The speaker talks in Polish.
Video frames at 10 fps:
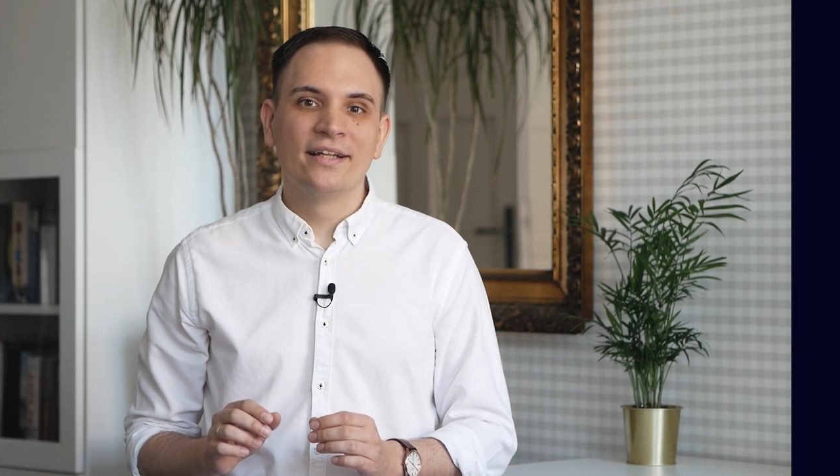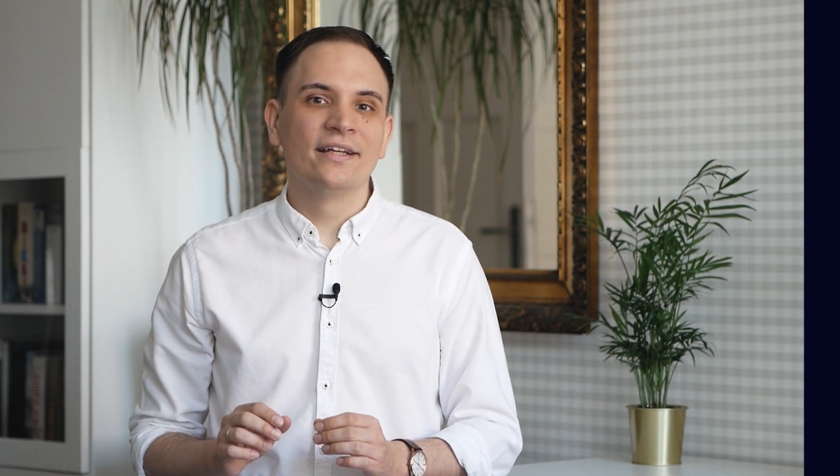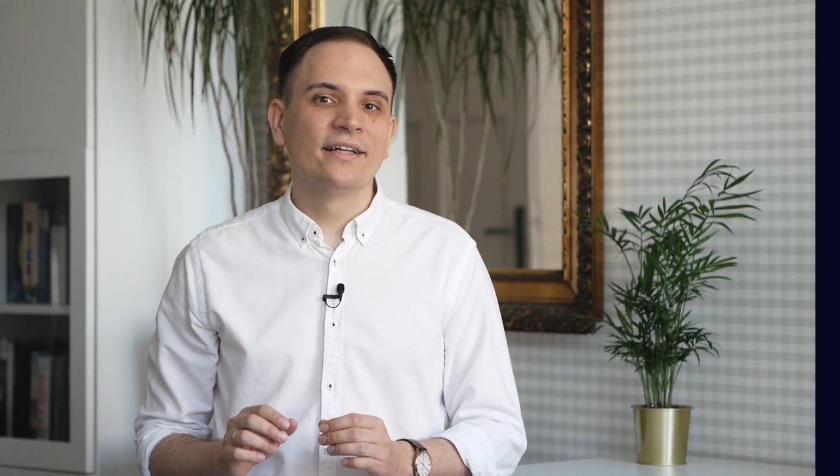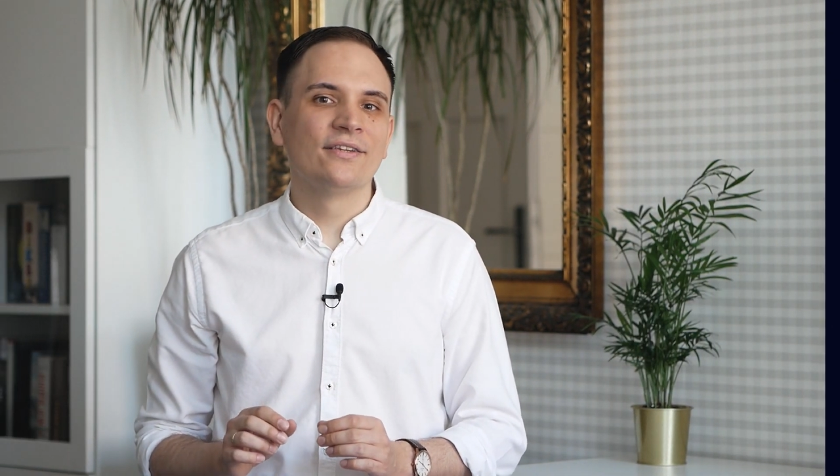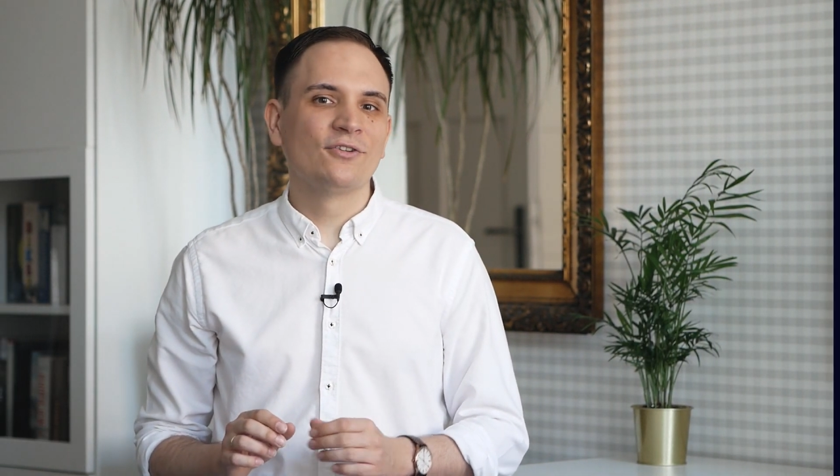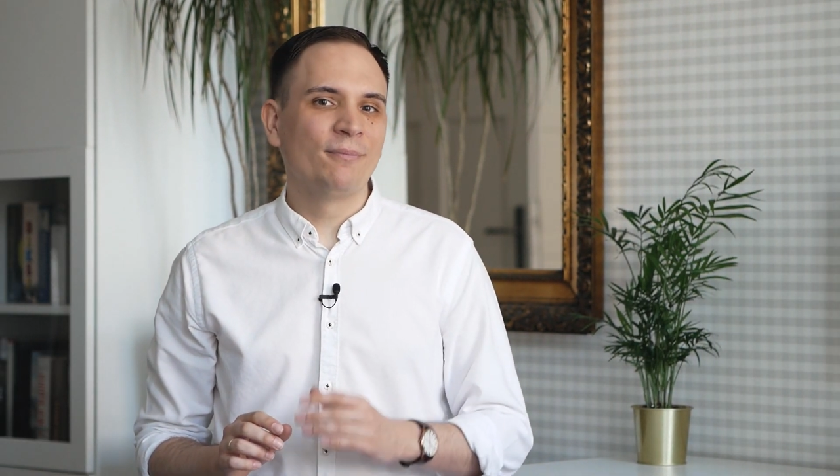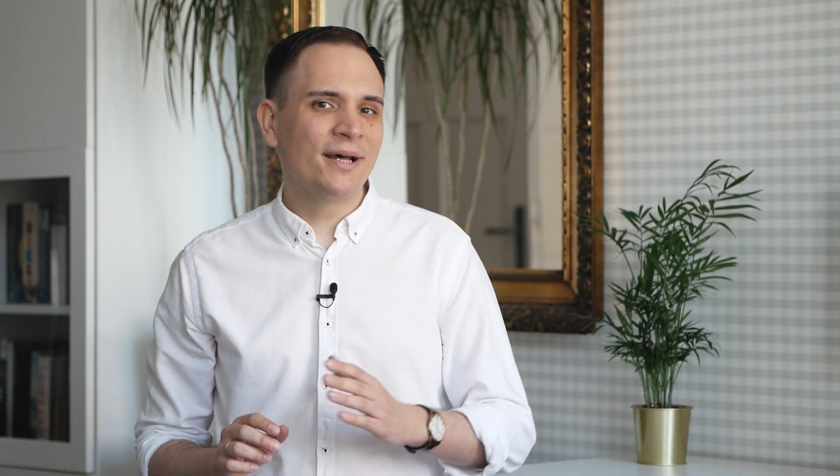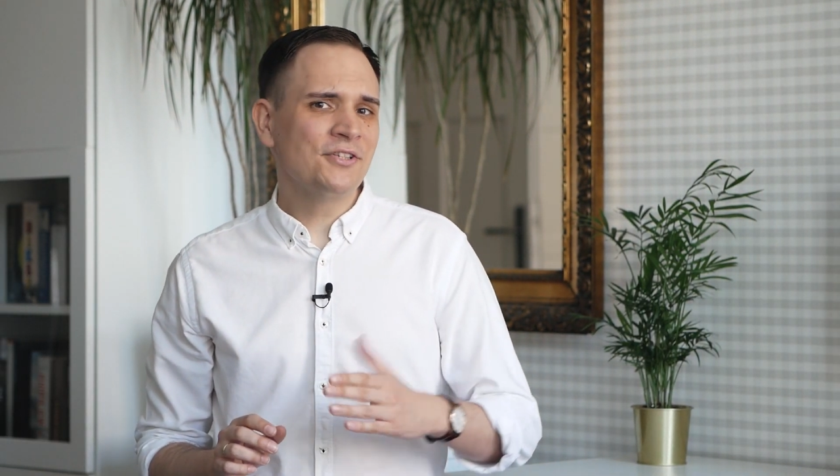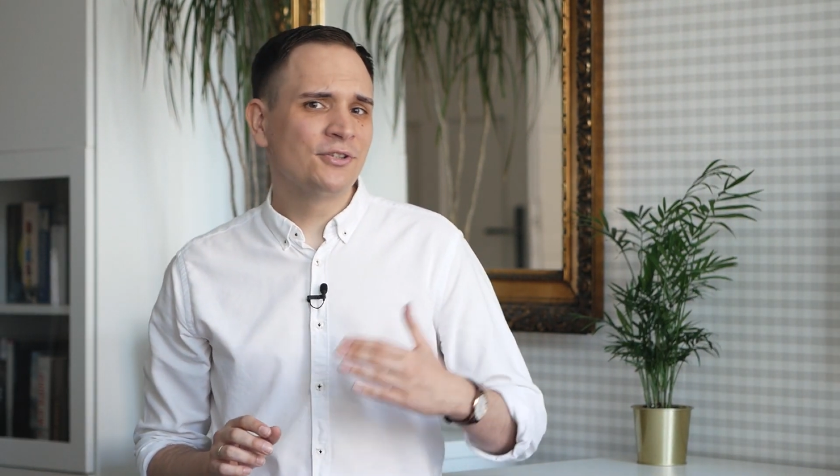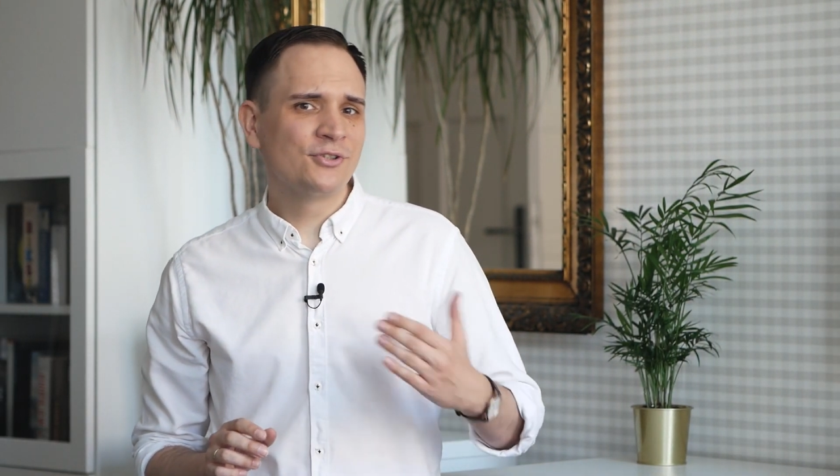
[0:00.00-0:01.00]
E, co
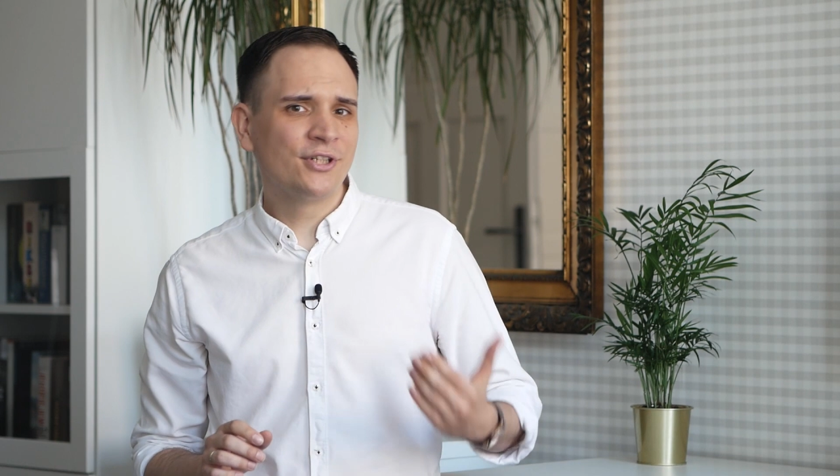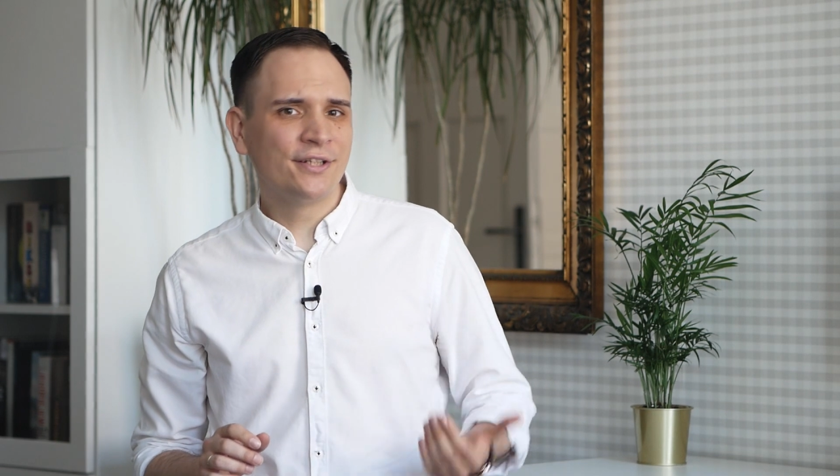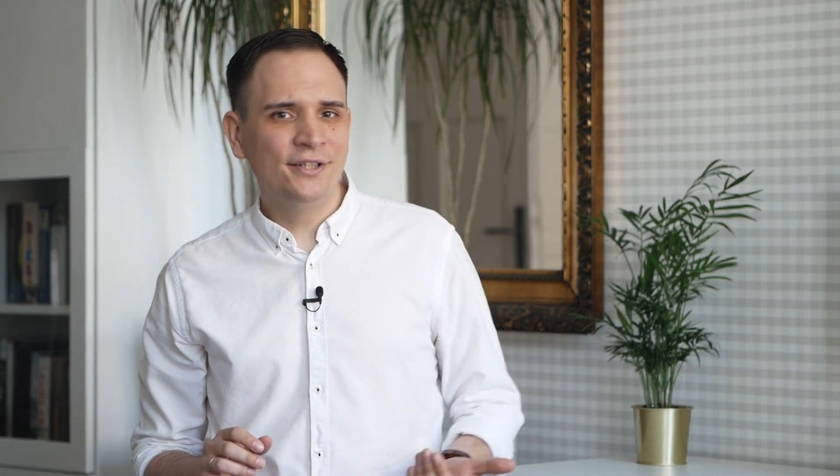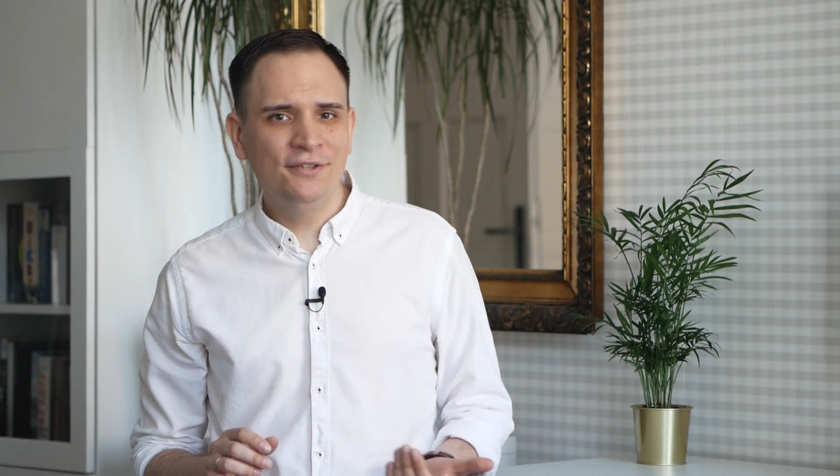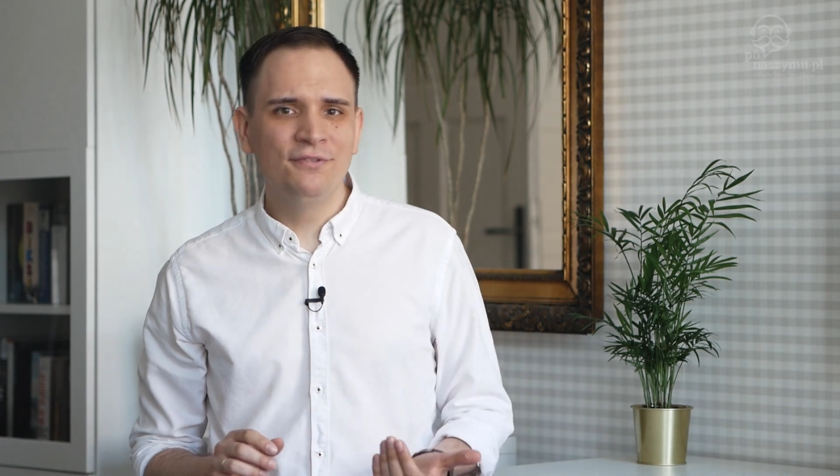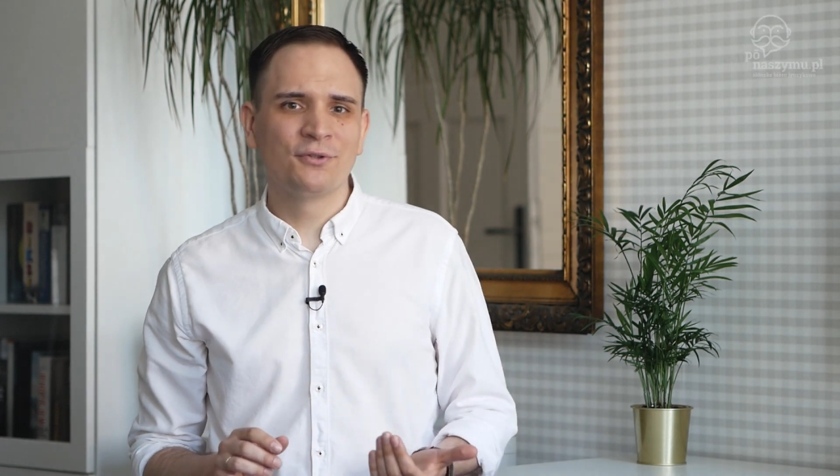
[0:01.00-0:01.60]
bardziej dociekliwi